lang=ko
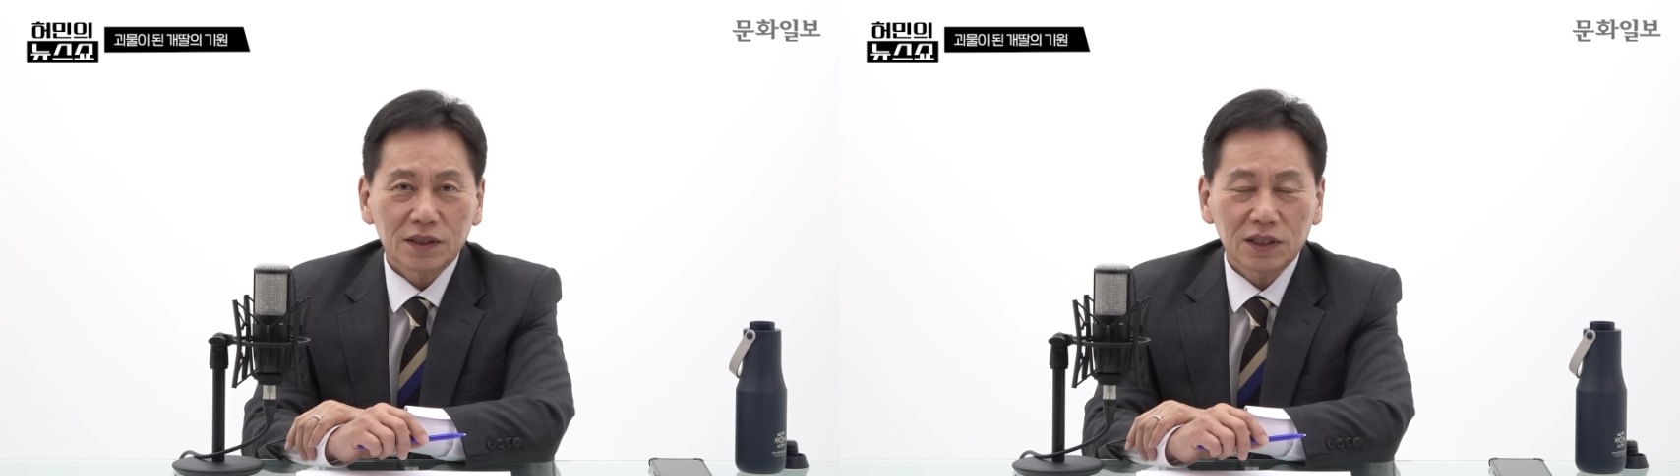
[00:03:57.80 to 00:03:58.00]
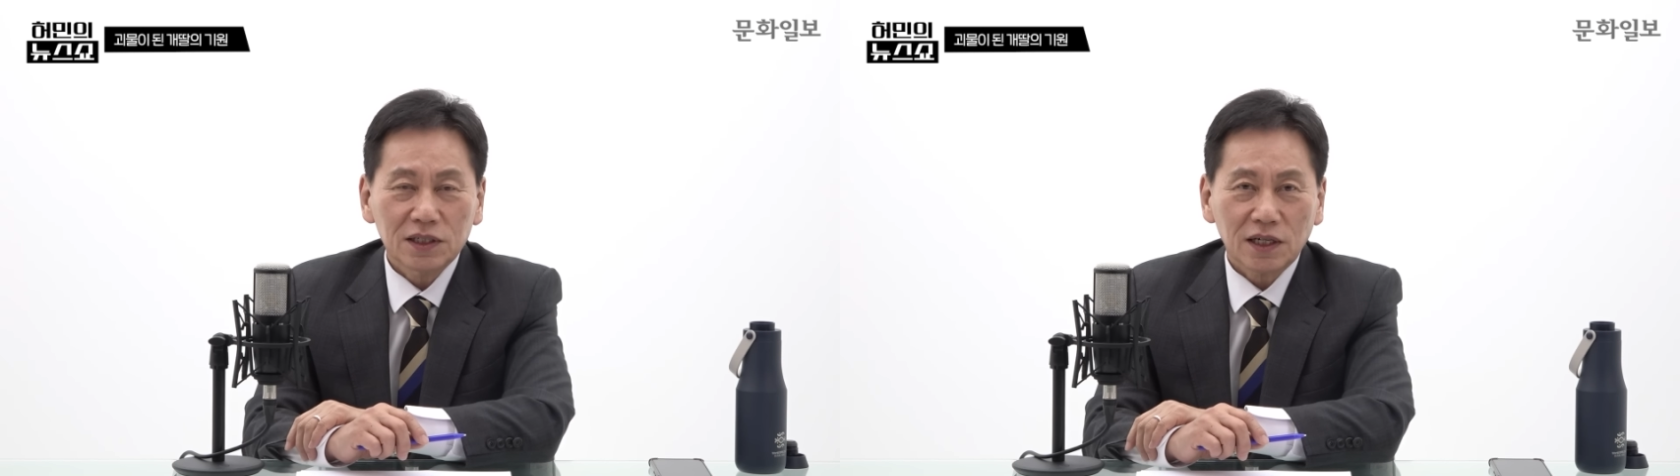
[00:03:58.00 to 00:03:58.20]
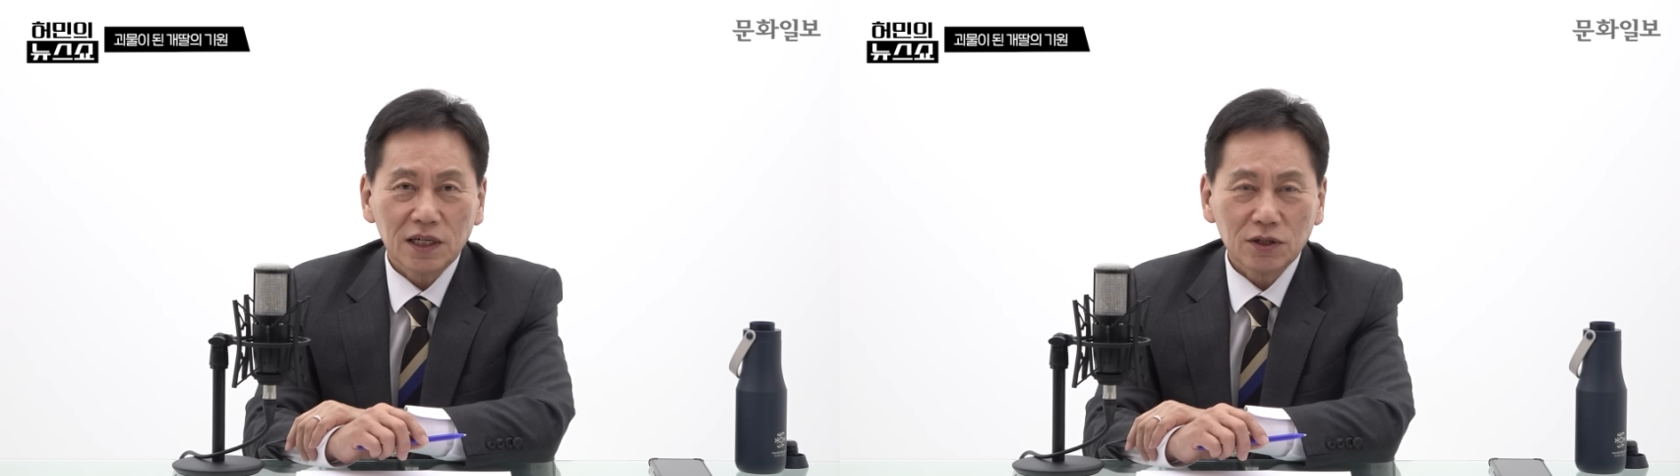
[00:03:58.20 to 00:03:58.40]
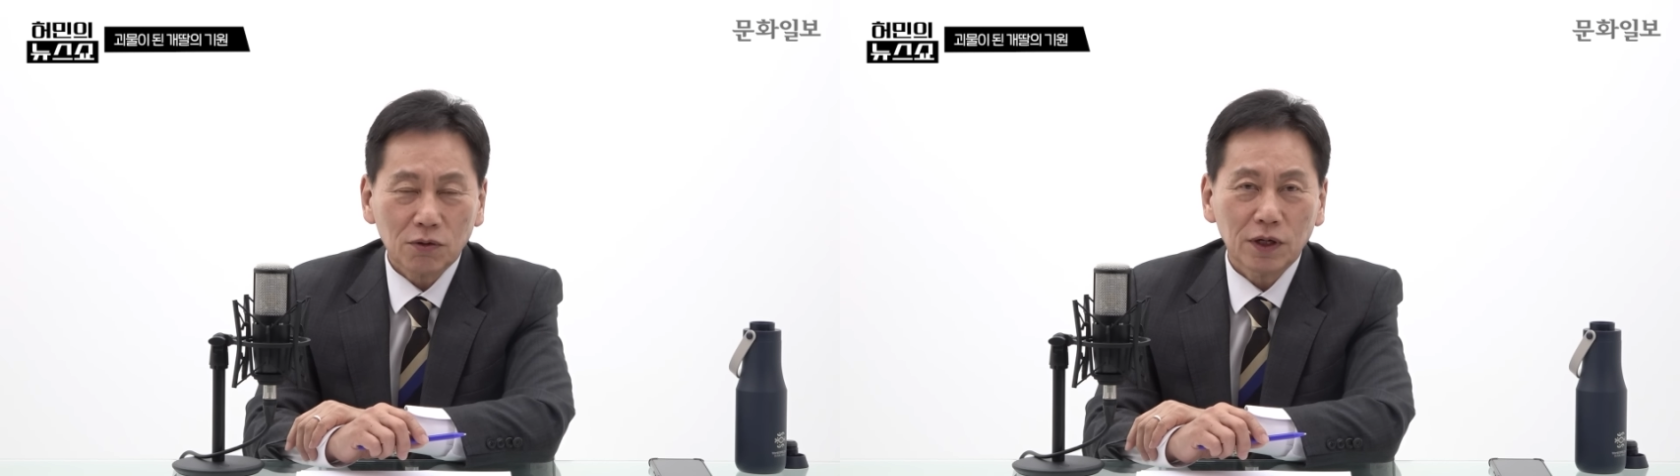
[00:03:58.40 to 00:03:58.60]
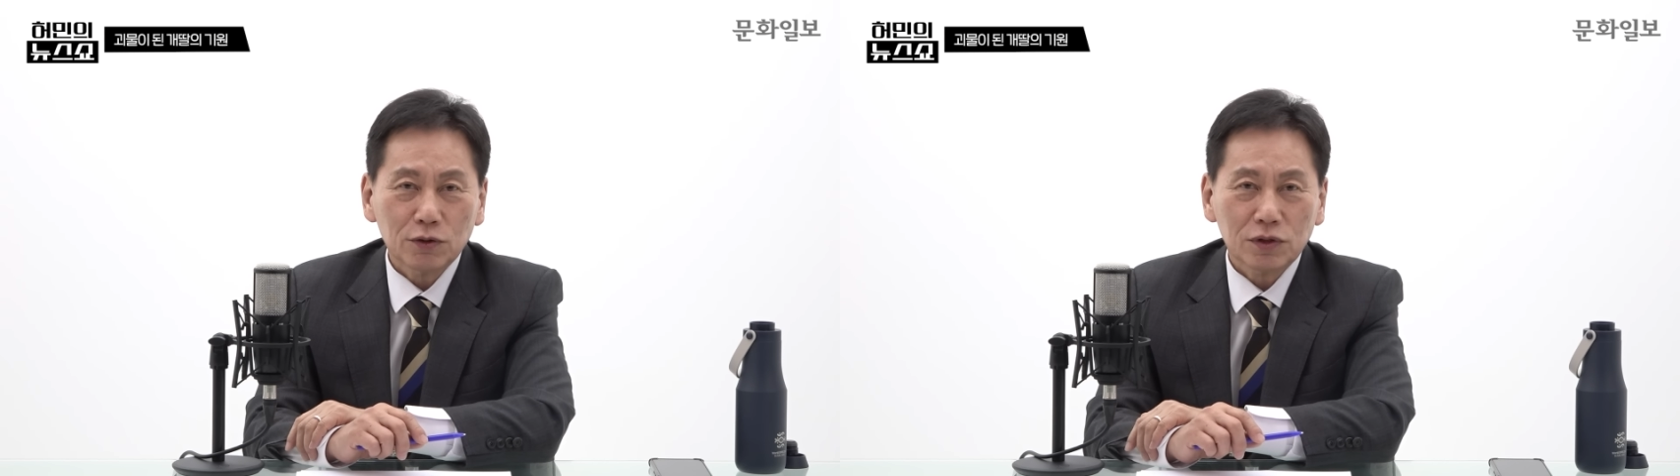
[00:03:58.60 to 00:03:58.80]
지지하자,
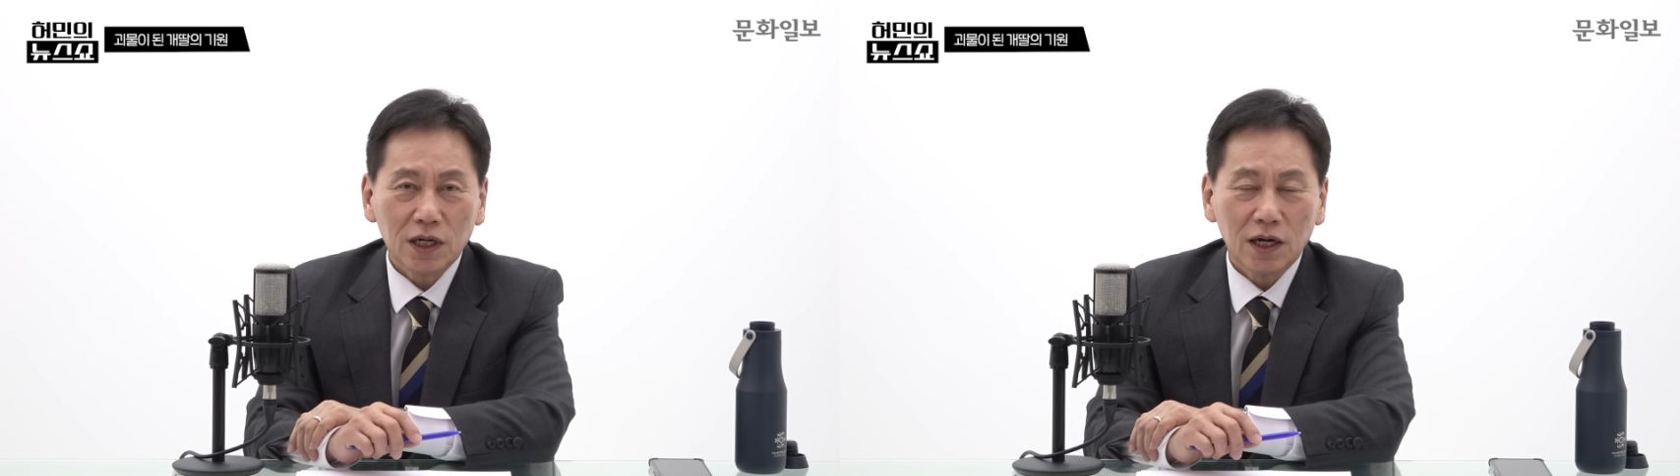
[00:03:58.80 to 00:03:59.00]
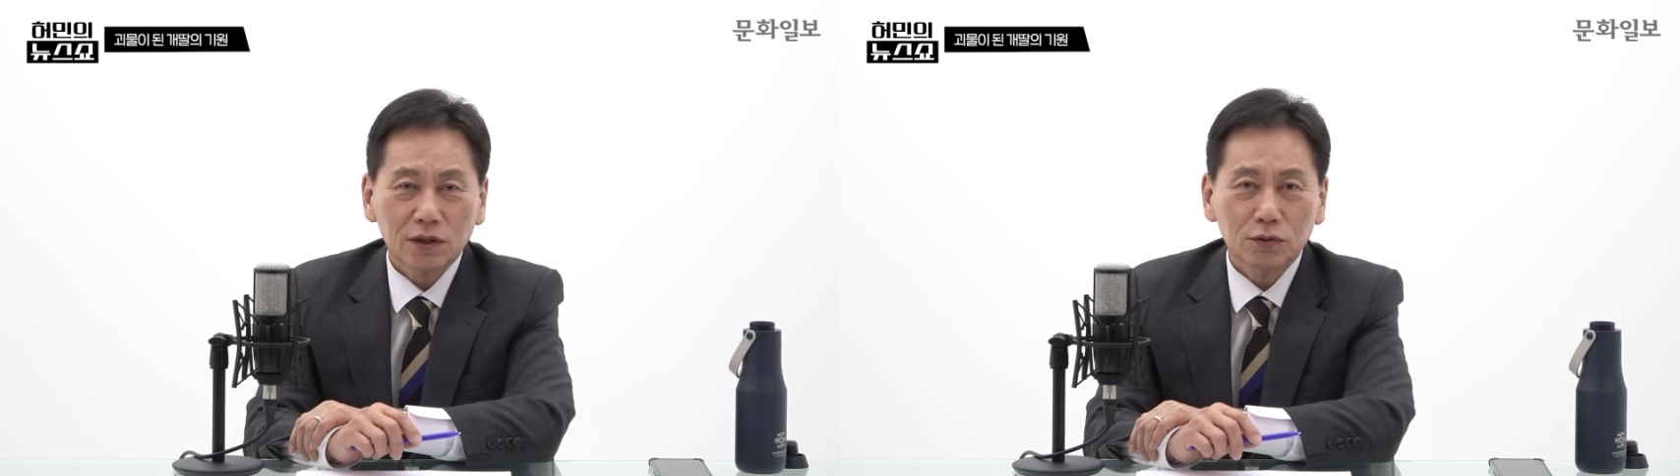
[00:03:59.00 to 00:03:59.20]
성원해주자,